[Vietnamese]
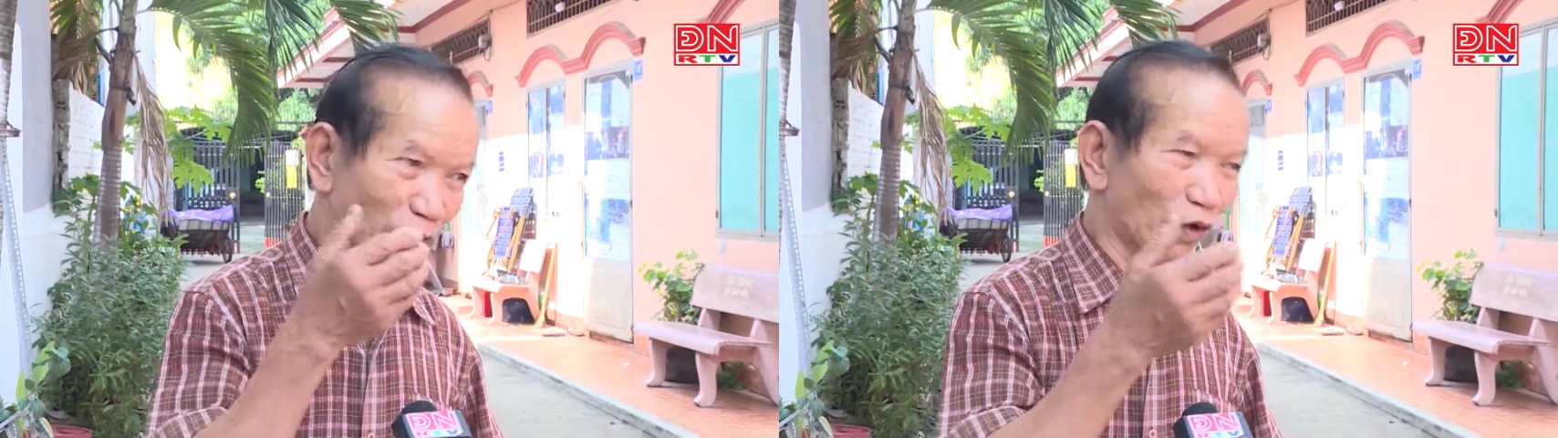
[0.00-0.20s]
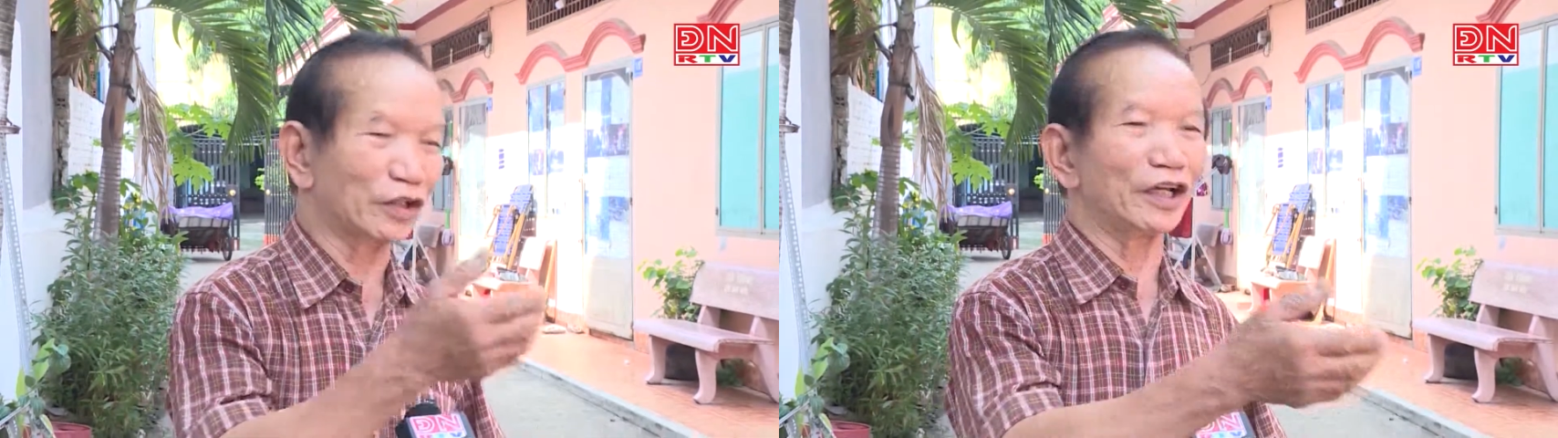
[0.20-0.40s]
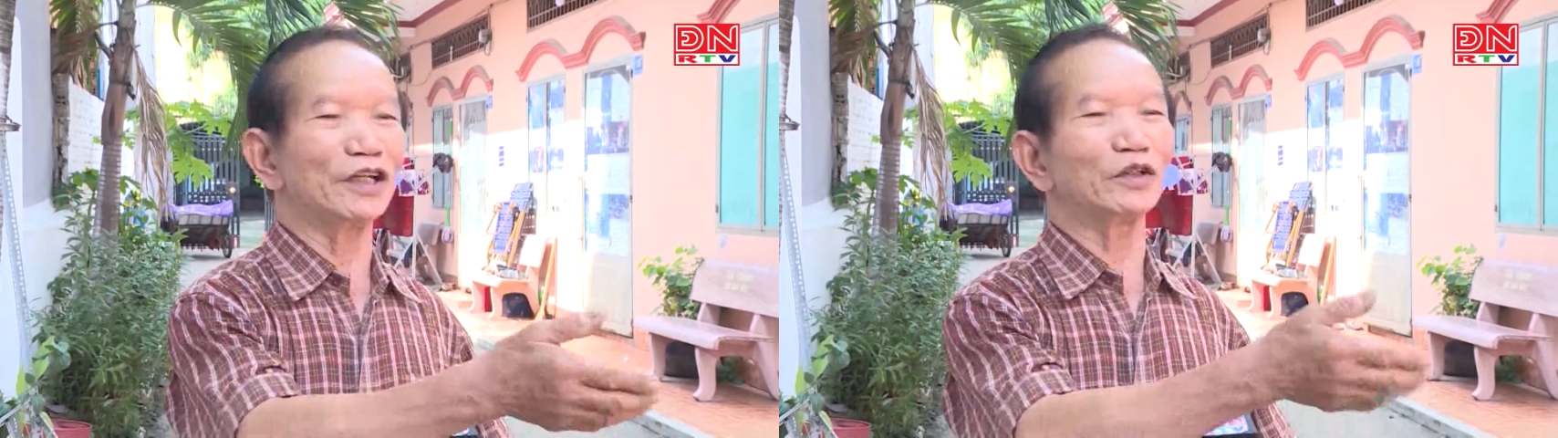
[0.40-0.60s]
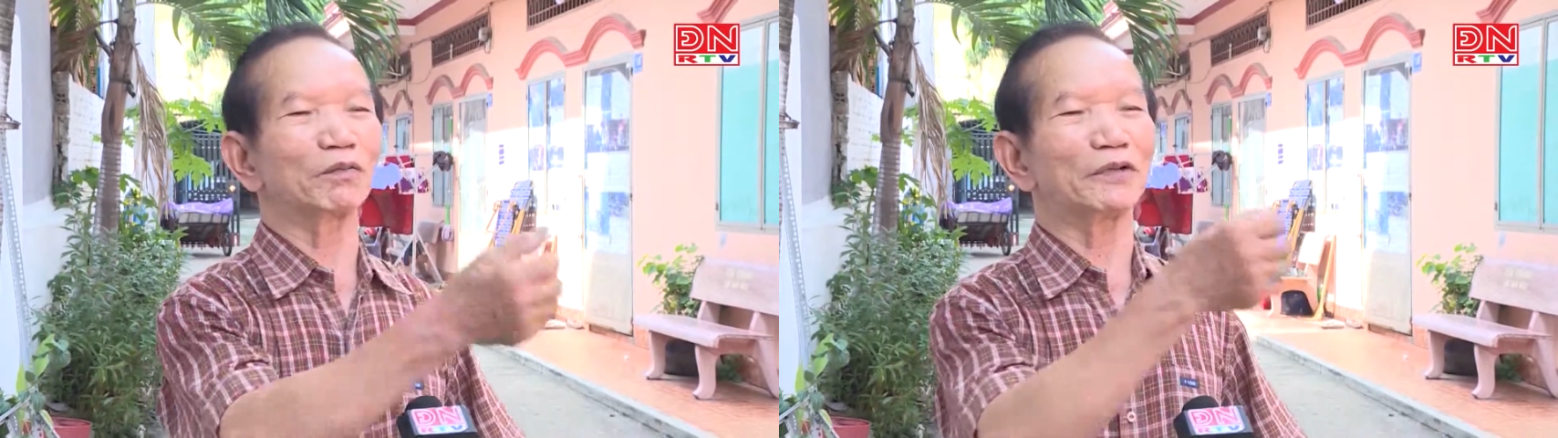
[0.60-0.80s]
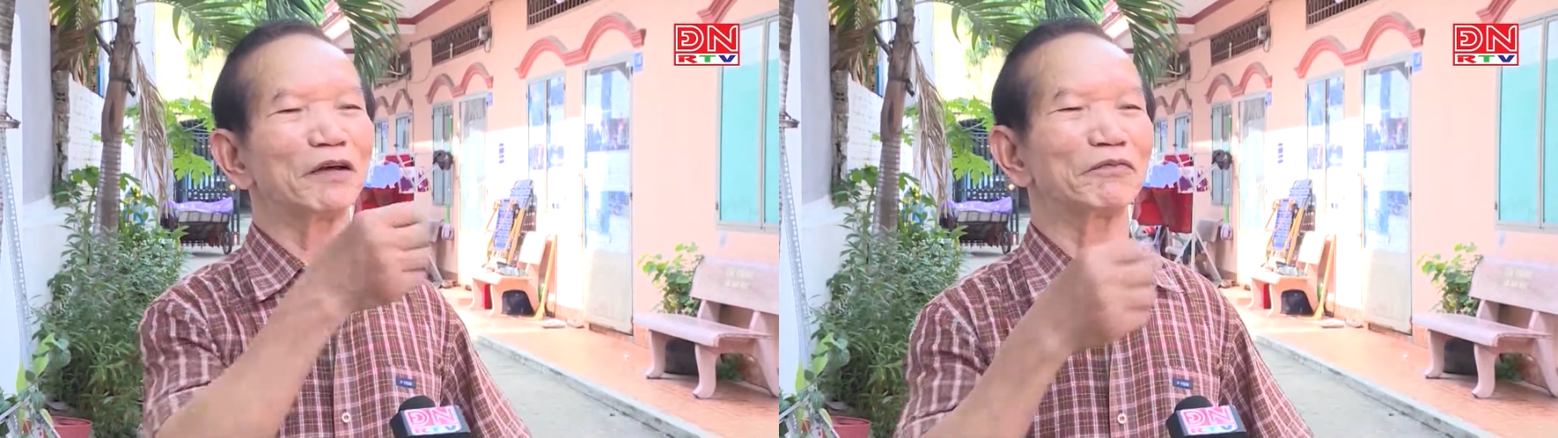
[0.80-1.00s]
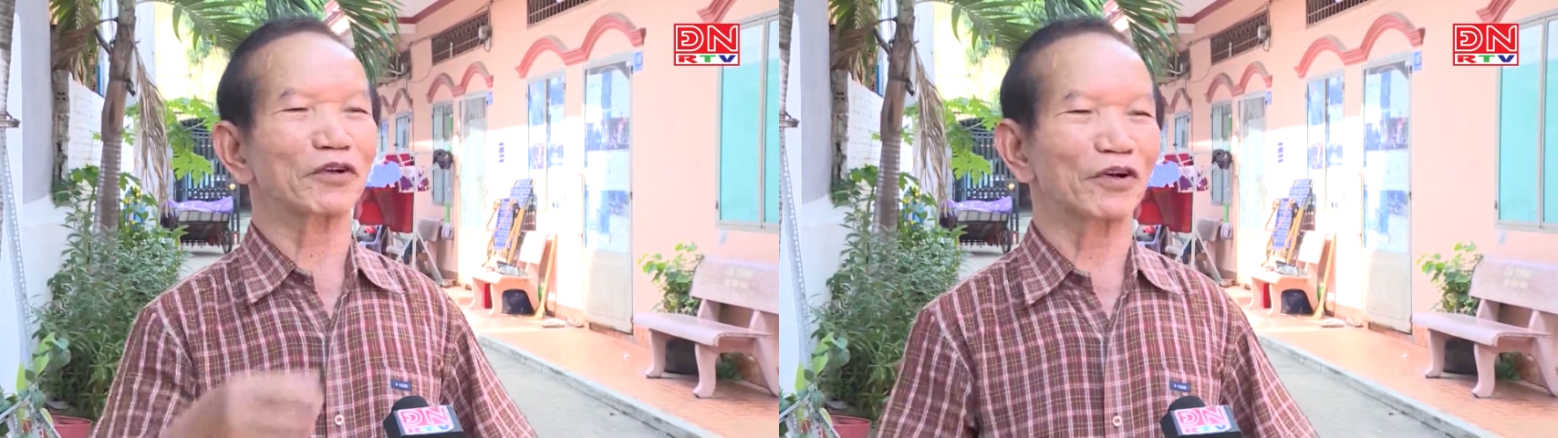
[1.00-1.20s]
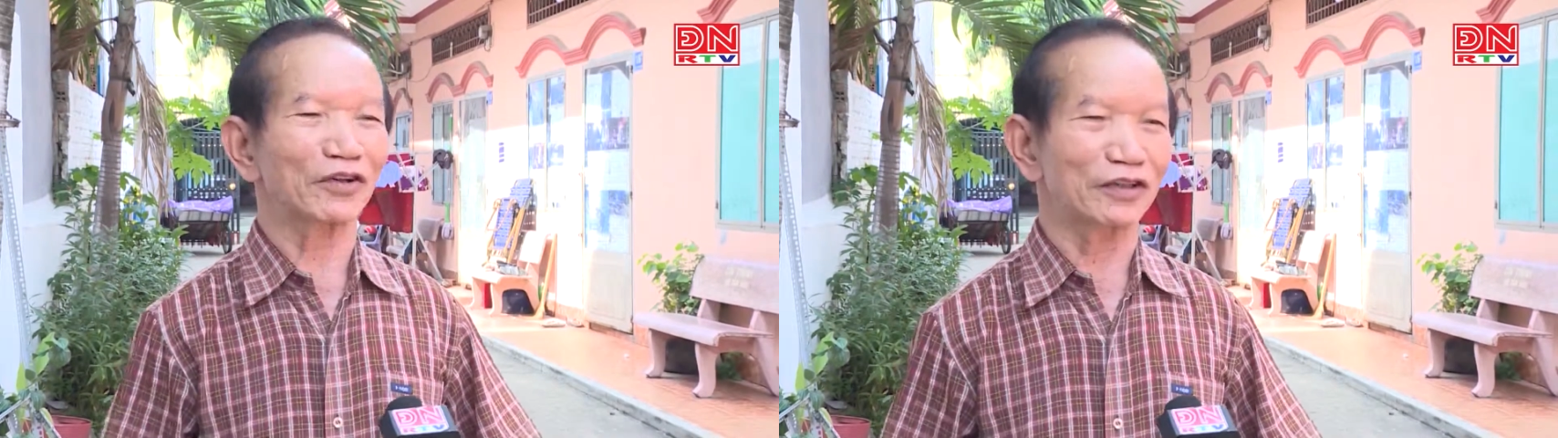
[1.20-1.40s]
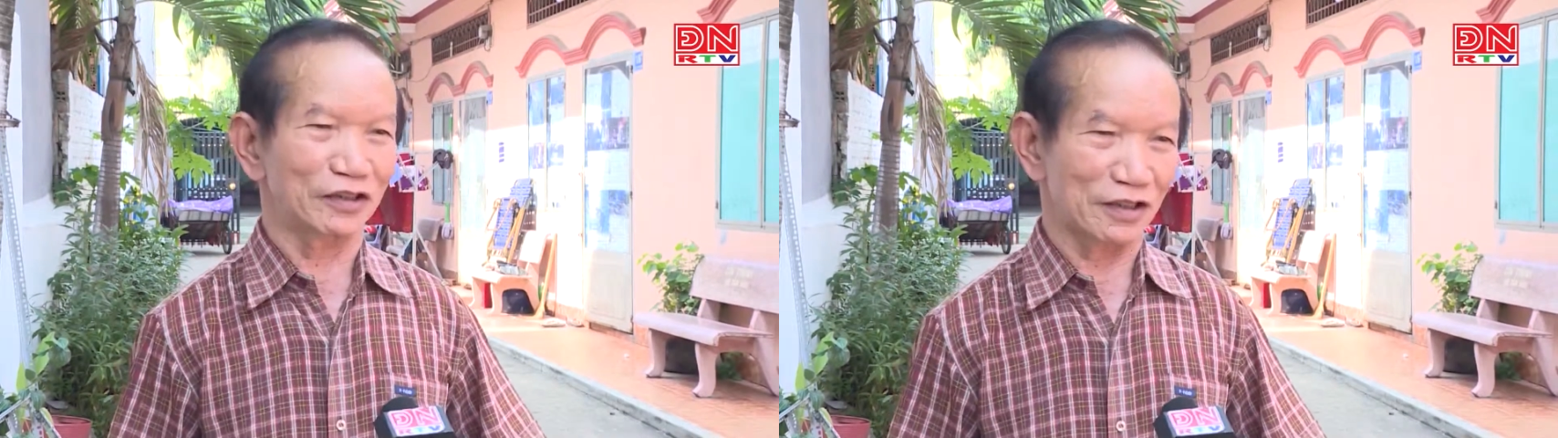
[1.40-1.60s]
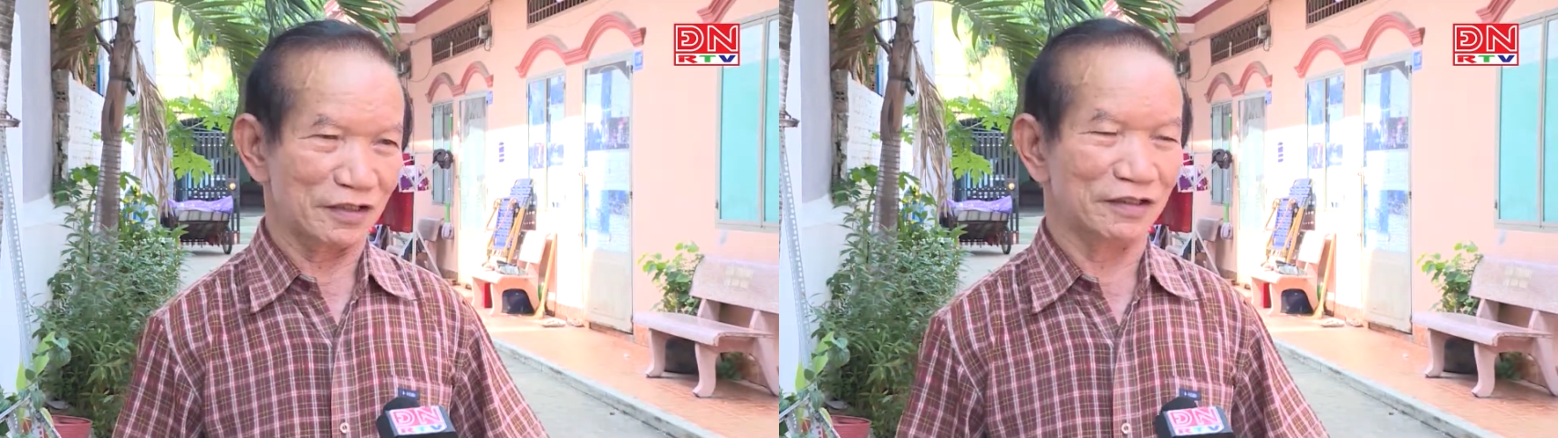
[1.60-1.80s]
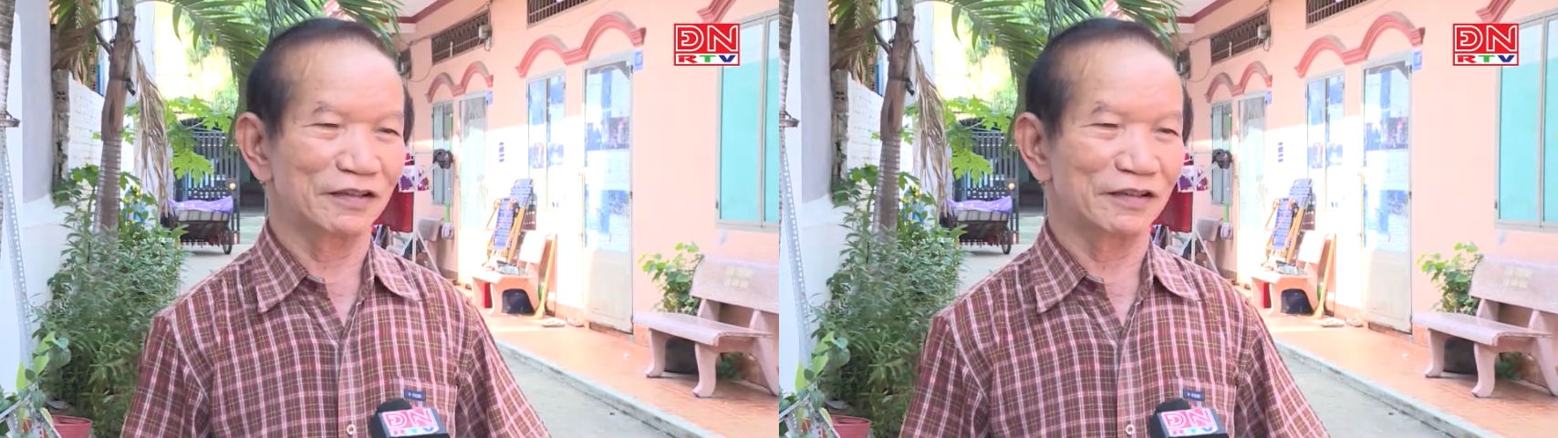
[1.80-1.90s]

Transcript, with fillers: có thể giúp thêm cho nó nữa